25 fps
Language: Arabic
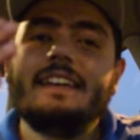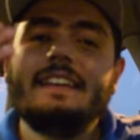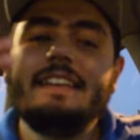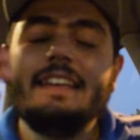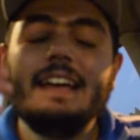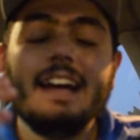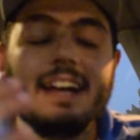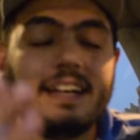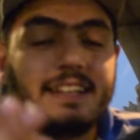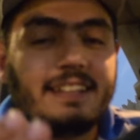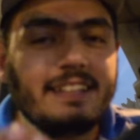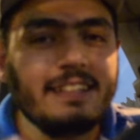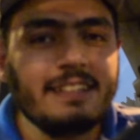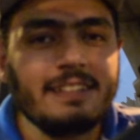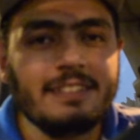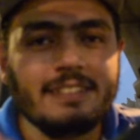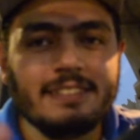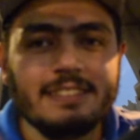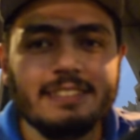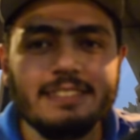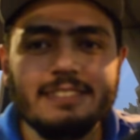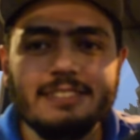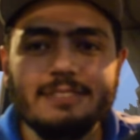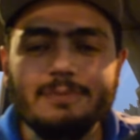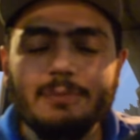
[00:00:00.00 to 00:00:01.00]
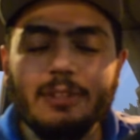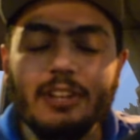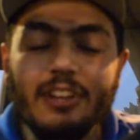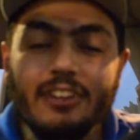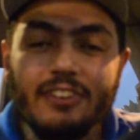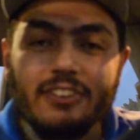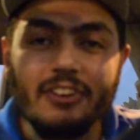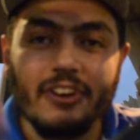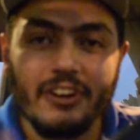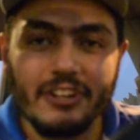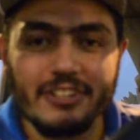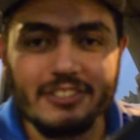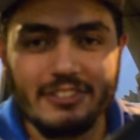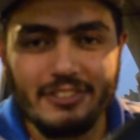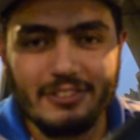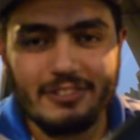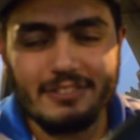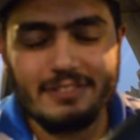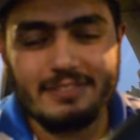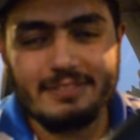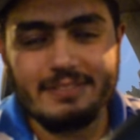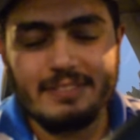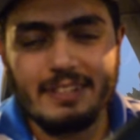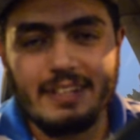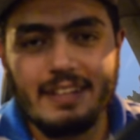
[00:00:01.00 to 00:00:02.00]
يعني من النهارده
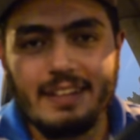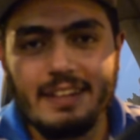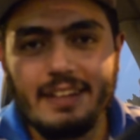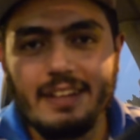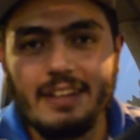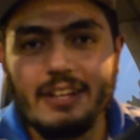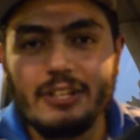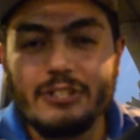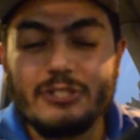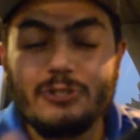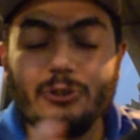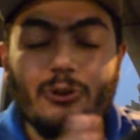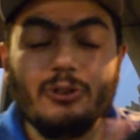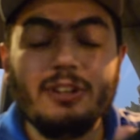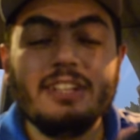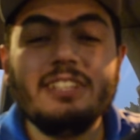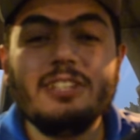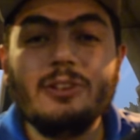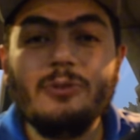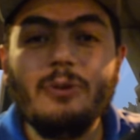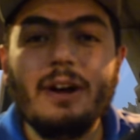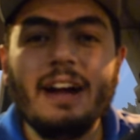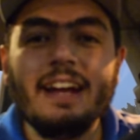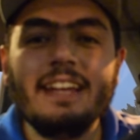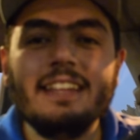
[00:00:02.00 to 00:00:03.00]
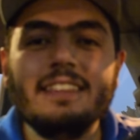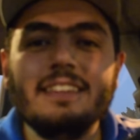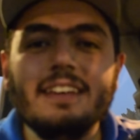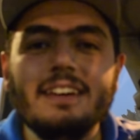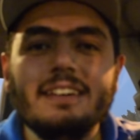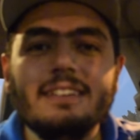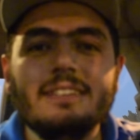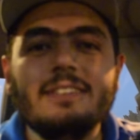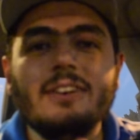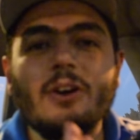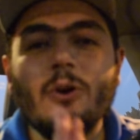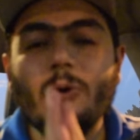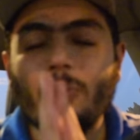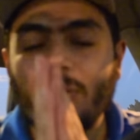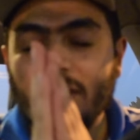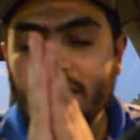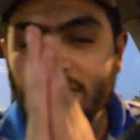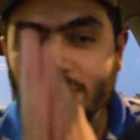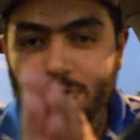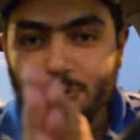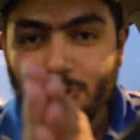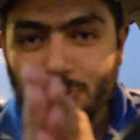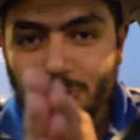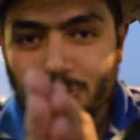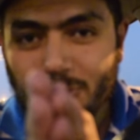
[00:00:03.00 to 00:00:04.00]
شغلتي الوحيدة هو
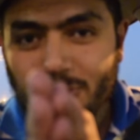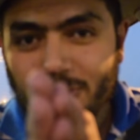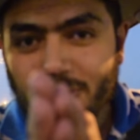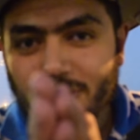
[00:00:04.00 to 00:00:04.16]
انتو